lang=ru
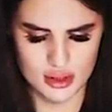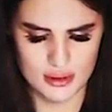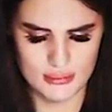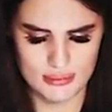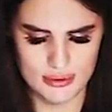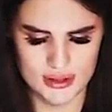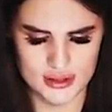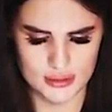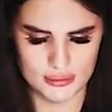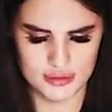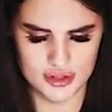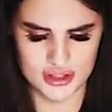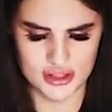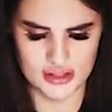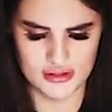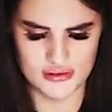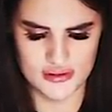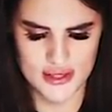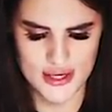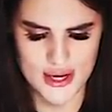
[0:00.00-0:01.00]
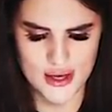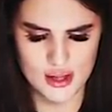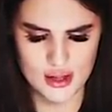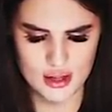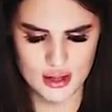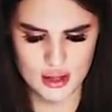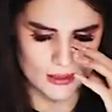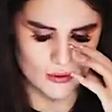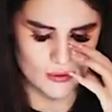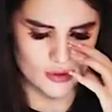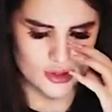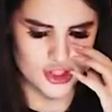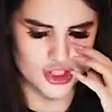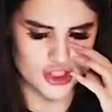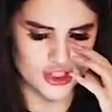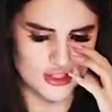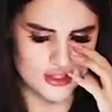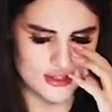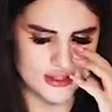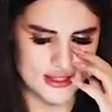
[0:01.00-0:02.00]
об этом не говорил.
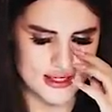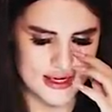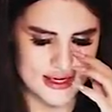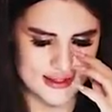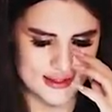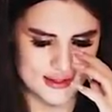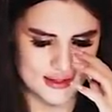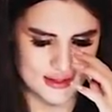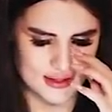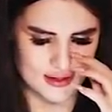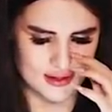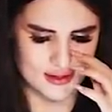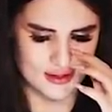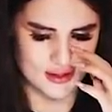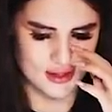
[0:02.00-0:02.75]
Очень интересно.